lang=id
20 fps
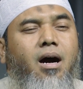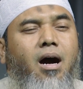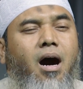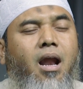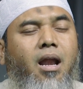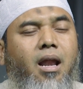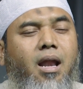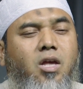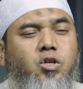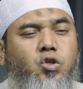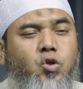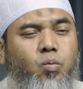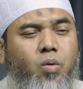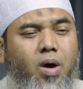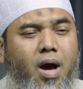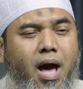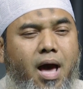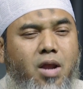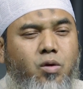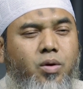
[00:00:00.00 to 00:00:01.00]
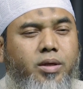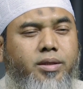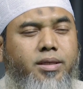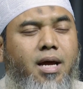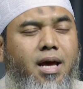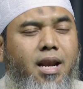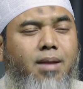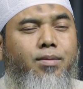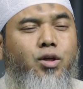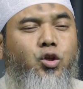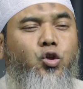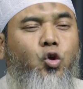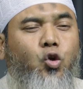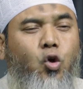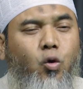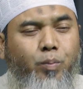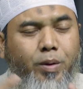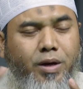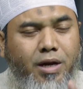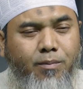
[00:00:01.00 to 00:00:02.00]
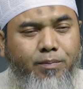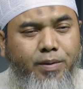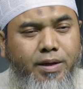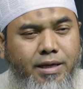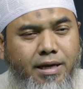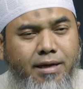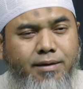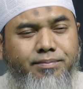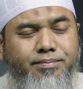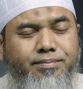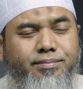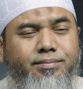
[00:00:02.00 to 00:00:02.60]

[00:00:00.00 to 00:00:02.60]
Allah subhanahu wa ta'ala mencukupi nabinya,